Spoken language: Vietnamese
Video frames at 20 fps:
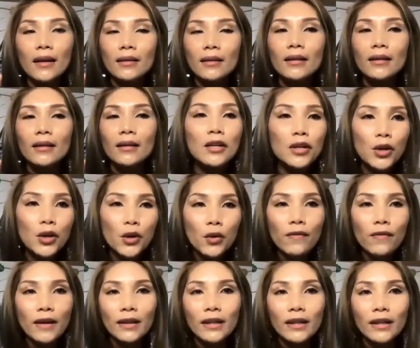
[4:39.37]
uh, nghiên
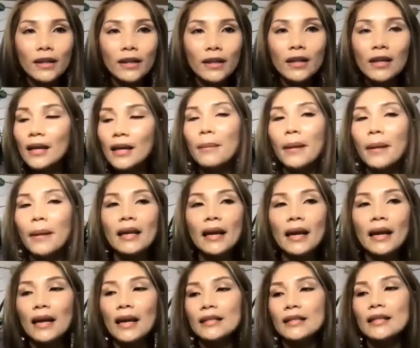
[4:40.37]
cứu và thiết kế cái
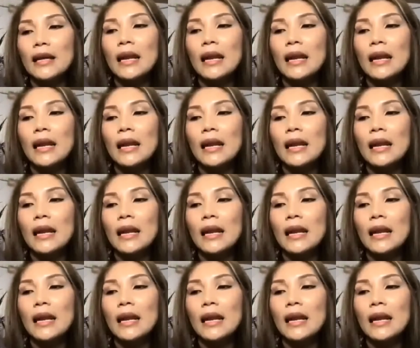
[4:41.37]
máy này